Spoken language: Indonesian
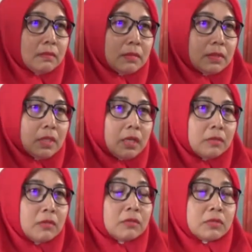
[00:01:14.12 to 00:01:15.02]
masyarakat
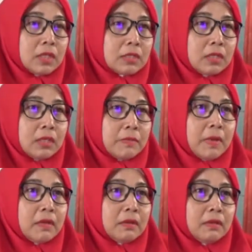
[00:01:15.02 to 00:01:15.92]
tuh antusias saja Pak
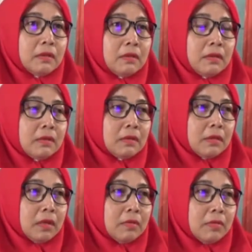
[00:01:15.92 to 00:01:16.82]

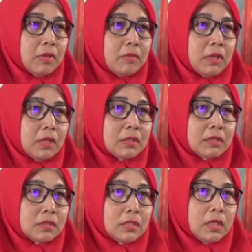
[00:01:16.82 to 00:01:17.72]
dengan bangunan
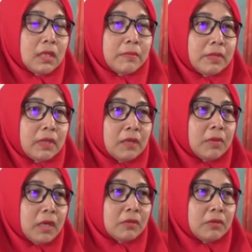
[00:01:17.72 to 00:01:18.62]
segini apa kan
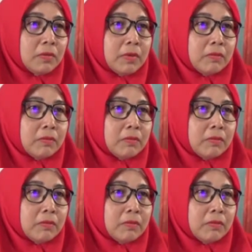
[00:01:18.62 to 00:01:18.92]
mereka tuh dapat